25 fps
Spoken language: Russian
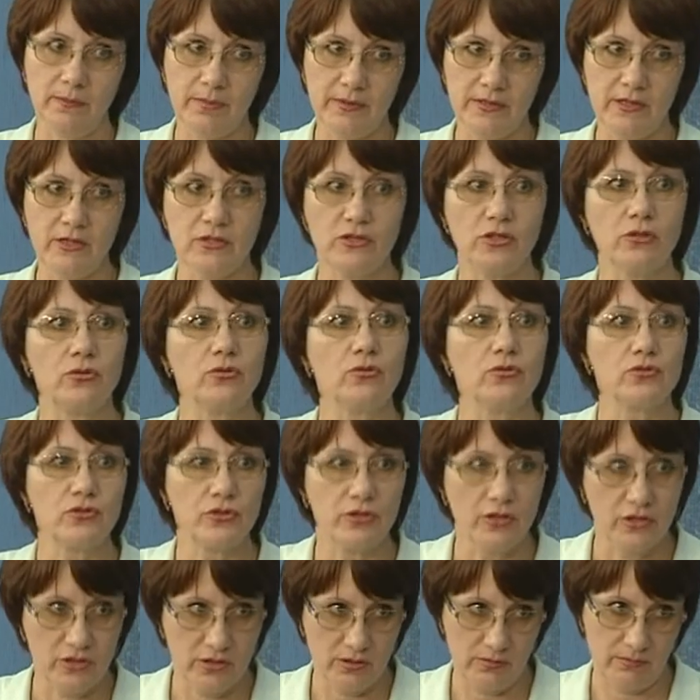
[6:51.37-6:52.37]
поддержки тоже
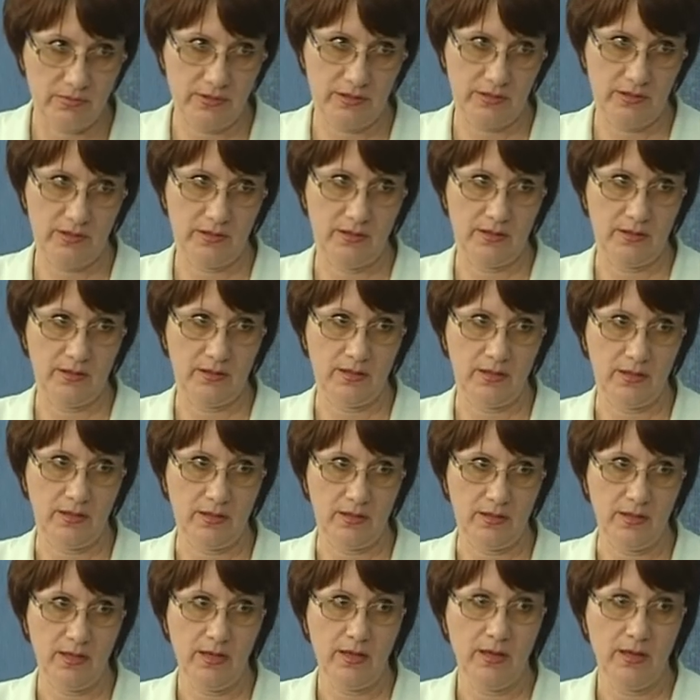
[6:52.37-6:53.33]
должны быть единые.